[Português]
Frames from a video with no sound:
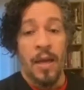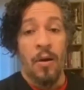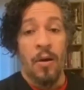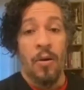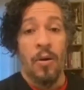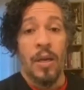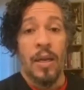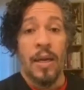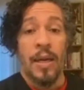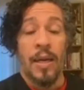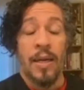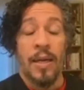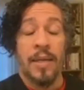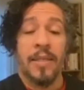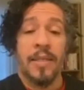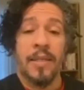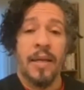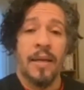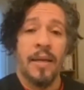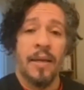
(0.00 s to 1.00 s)
Olha,
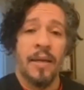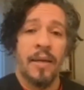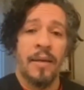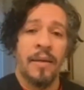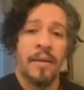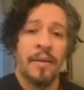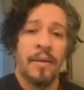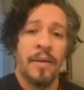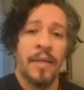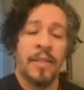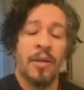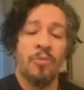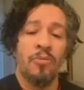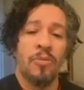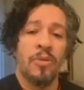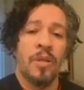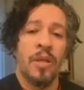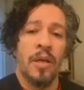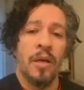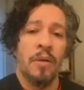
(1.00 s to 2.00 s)
essa, esse é um
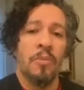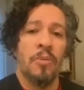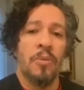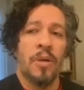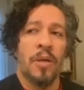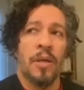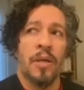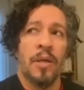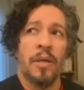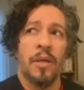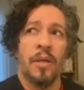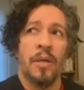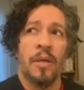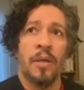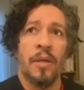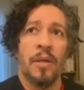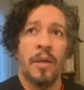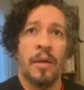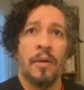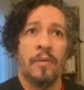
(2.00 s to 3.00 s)
termo
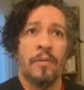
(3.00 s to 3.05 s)
que